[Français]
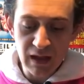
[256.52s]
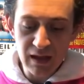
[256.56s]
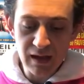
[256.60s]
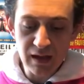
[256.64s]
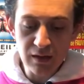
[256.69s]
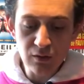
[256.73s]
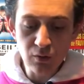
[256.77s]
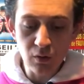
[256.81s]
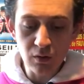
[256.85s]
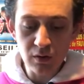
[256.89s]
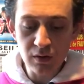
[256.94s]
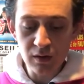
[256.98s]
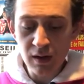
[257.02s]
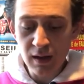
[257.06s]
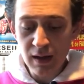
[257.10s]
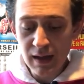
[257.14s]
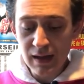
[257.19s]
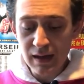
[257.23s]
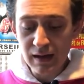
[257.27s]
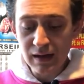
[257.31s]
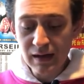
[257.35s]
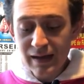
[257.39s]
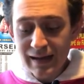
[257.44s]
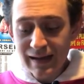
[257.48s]
Et donc,
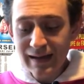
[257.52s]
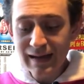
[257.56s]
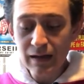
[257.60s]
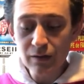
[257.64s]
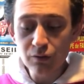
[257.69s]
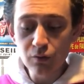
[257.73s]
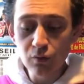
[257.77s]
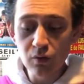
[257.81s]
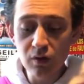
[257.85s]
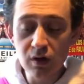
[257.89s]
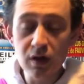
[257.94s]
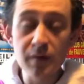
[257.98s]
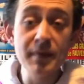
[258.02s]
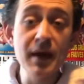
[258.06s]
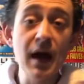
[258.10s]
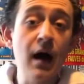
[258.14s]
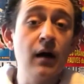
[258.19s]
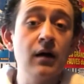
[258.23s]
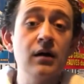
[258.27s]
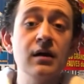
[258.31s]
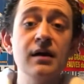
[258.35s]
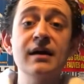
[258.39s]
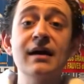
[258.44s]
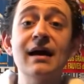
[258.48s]
les cadeaux, eh
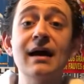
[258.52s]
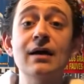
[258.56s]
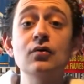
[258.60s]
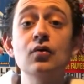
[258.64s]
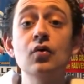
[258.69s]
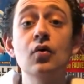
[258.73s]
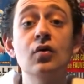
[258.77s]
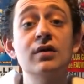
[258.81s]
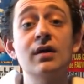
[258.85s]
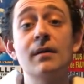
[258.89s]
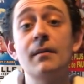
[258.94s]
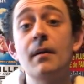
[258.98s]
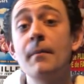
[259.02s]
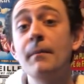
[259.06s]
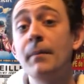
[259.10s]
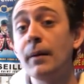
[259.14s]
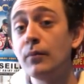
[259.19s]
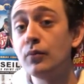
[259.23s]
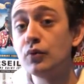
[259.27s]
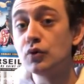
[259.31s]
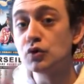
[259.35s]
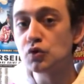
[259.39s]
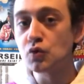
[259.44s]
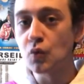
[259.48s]
bien, les cadeaux, on n'a même pas
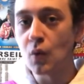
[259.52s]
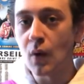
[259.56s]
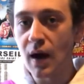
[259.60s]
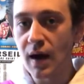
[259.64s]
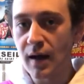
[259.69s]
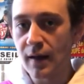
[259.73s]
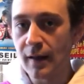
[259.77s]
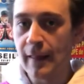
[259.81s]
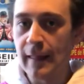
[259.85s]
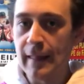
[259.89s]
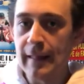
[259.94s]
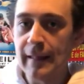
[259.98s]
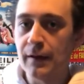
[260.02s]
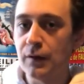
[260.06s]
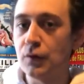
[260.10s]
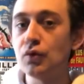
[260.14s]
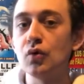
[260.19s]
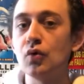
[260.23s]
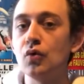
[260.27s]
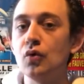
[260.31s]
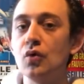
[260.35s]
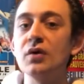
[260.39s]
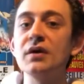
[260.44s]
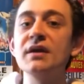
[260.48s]
besoin
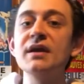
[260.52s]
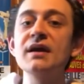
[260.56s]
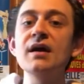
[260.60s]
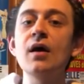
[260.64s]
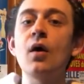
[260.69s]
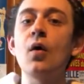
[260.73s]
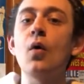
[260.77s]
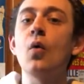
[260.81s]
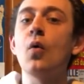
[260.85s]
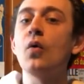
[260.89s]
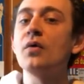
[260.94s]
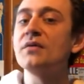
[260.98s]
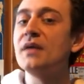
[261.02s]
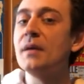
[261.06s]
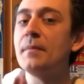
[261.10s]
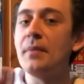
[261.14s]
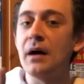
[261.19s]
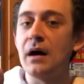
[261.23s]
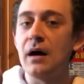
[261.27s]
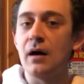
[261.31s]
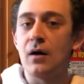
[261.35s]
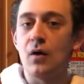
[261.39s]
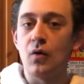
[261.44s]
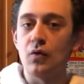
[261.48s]
de le lire. Au
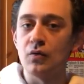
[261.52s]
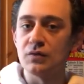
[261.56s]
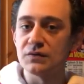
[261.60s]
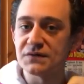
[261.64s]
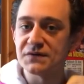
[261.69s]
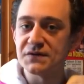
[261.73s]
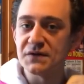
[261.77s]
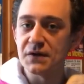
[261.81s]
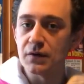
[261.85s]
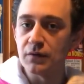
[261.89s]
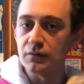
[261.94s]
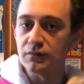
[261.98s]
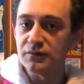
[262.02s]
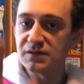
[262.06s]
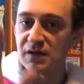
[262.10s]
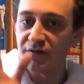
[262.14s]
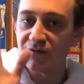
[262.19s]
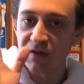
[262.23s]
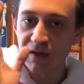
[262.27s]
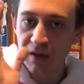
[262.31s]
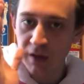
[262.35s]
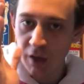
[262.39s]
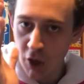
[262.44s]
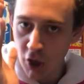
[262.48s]
départ, on sait que vous
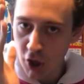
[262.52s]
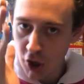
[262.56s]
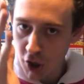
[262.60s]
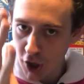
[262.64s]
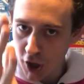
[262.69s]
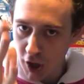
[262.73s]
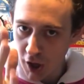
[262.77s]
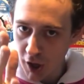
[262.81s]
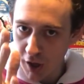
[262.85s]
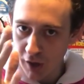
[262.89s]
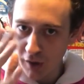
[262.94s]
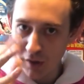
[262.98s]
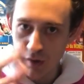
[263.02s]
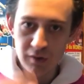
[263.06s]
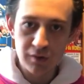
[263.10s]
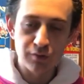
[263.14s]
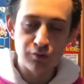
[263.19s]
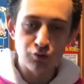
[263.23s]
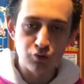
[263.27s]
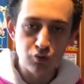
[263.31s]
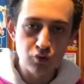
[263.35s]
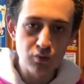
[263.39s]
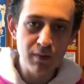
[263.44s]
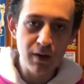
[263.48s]
avez un
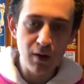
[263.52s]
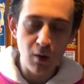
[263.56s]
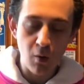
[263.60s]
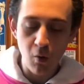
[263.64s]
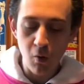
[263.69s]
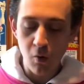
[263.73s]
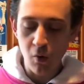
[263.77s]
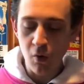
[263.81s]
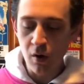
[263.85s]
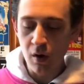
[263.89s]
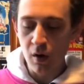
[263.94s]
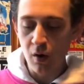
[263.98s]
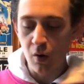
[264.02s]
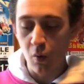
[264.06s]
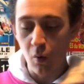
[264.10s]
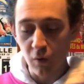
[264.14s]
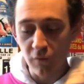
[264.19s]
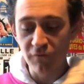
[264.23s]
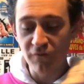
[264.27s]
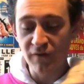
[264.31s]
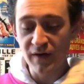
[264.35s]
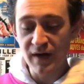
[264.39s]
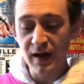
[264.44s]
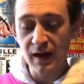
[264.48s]
numéro
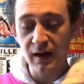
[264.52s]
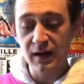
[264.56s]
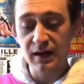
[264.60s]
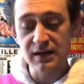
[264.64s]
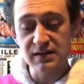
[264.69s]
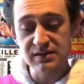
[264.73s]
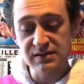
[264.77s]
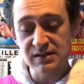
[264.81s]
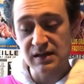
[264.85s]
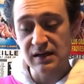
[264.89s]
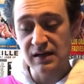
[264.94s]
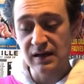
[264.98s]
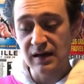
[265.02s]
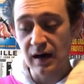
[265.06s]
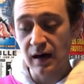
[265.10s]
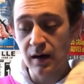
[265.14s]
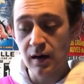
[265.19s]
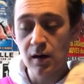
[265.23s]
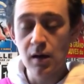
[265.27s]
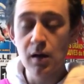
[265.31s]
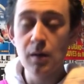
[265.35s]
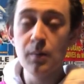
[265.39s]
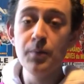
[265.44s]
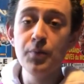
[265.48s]
offert et c'est le
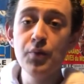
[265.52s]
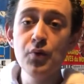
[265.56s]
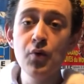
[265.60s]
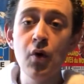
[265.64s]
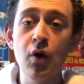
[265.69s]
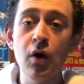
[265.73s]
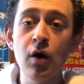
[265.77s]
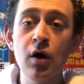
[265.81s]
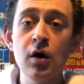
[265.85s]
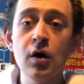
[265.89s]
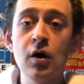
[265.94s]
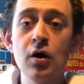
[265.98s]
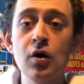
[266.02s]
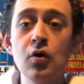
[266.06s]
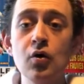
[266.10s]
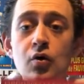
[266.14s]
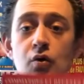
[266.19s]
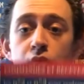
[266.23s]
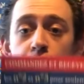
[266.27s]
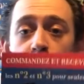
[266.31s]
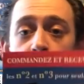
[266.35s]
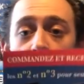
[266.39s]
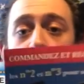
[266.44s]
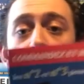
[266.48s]
cas pour
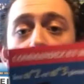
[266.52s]
le